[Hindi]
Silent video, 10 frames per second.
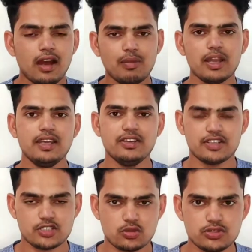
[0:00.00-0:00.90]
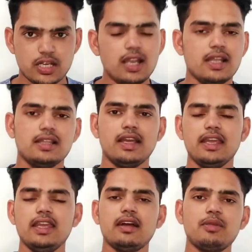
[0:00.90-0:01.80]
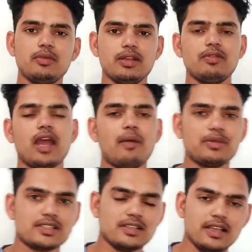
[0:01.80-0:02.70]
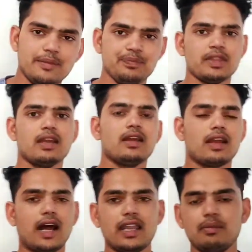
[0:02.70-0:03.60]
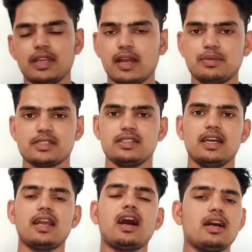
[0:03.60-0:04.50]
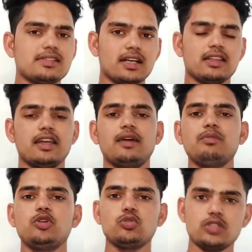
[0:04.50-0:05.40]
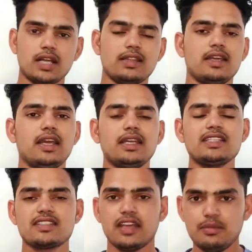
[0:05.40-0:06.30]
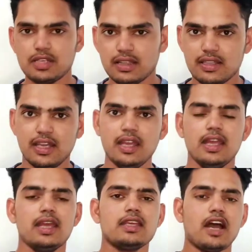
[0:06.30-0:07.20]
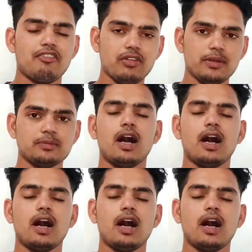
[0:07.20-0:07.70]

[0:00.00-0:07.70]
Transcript: हमारे इंटरेस्ट को जान लेता है कि हमें मतलब क्या पसंद है खाने में क्या पसंद है कहाँ जाते हैं हम क्यों जाते हैं किस टाइम जाते हैं या फिर